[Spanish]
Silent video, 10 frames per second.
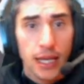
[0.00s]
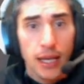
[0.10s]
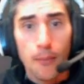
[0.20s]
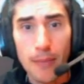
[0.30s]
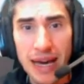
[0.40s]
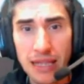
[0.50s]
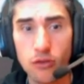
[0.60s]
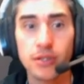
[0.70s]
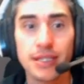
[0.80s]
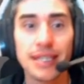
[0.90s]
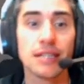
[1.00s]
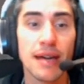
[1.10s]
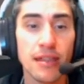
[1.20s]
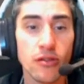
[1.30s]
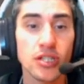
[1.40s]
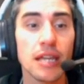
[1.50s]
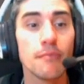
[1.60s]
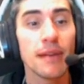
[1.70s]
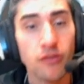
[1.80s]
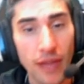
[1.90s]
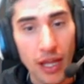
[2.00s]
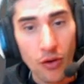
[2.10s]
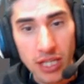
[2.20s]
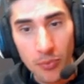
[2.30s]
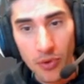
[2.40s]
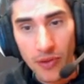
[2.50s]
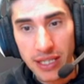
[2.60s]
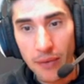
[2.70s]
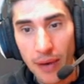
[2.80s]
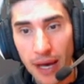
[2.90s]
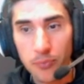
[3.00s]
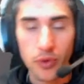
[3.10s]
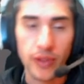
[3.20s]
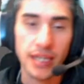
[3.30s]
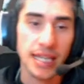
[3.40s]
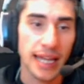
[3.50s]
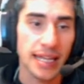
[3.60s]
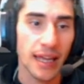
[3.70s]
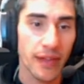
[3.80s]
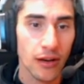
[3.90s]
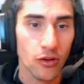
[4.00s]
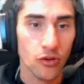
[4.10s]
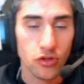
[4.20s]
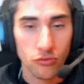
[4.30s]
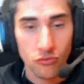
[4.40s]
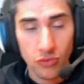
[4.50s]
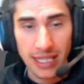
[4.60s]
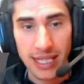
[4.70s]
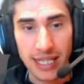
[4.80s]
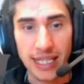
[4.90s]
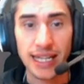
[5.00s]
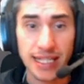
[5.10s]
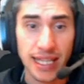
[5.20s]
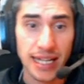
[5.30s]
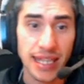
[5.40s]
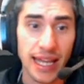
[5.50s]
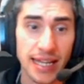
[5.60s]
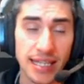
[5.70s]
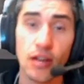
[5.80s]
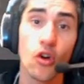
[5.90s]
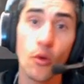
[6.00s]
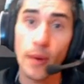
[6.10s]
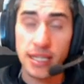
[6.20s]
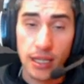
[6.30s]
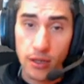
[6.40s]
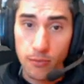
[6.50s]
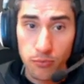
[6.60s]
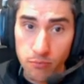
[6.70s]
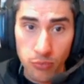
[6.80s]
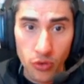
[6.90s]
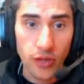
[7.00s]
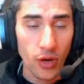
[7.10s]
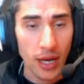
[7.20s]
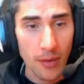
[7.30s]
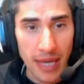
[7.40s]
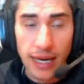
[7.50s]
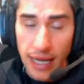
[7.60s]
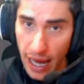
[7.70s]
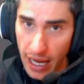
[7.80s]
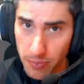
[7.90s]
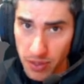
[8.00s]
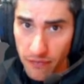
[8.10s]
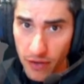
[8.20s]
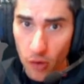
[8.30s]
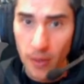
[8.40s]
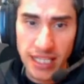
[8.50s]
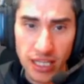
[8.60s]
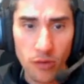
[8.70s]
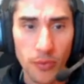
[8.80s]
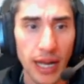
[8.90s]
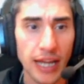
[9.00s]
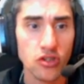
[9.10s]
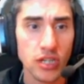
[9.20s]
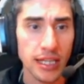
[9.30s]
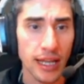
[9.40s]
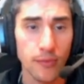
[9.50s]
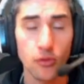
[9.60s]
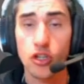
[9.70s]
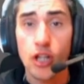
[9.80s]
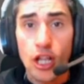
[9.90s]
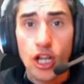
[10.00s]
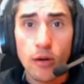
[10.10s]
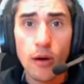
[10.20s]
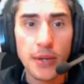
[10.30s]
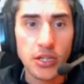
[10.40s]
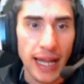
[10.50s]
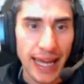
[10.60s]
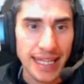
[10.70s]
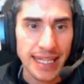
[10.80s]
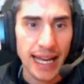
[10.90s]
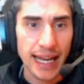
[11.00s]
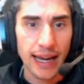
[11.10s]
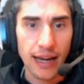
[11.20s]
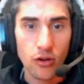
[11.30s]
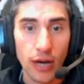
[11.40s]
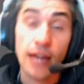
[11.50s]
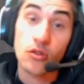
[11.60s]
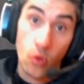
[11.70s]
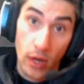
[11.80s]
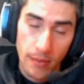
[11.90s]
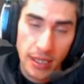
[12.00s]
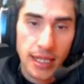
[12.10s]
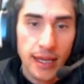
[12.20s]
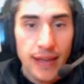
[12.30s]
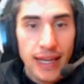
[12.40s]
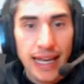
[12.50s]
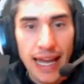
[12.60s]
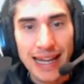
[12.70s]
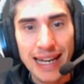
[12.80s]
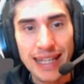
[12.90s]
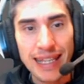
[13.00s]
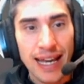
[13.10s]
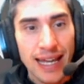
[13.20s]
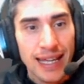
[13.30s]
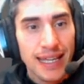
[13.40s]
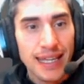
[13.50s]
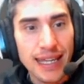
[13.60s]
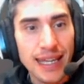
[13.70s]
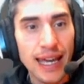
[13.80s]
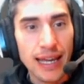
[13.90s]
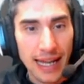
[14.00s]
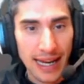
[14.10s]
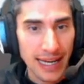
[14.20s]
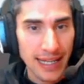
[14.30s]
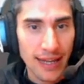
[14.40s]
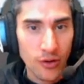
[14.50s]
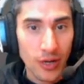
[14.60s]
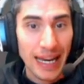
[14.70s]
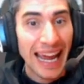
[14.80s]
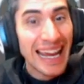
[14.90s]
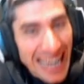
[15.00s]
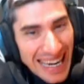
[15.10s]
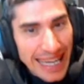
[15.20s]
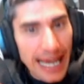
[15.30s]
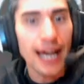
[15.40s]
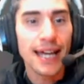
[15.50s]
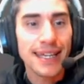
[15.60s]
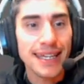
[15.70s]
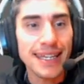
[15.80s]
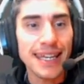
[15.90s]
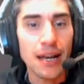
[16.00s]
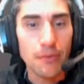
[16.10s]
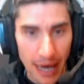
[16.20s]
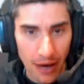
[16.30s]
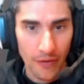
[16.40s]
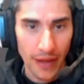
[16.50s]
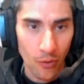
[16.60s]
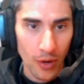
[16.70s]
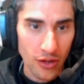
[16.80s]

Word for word: Mazo, dices mazo, sí, mazo de héroes que puedes llevar, puedes añadirlos unas ciertas características que luego vas a ir pudiendo cambiar, ahora especifico más eso, pero el caso es que tenemos como personajes el guerrero actualmente, la clérida y... la clérida no, la clériga y el mago, ¿de acuerdo?